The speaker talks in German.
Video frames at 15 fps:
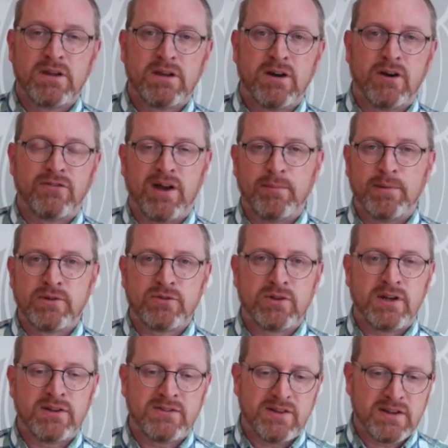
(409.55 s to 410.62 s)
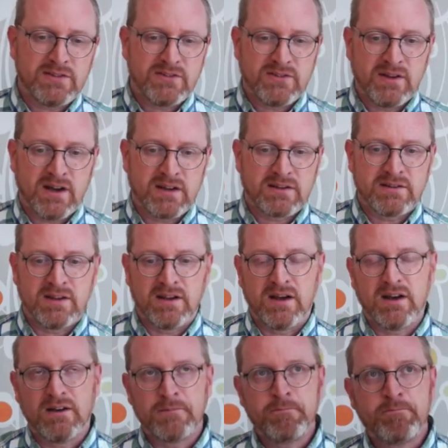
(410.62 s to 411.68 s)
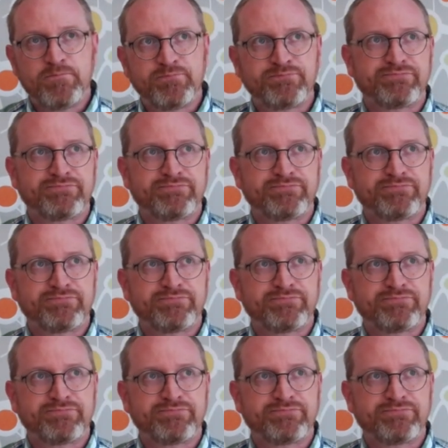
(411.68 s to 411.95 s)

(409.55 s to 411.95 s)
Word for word: auf einmal so den Satz sagen, naja,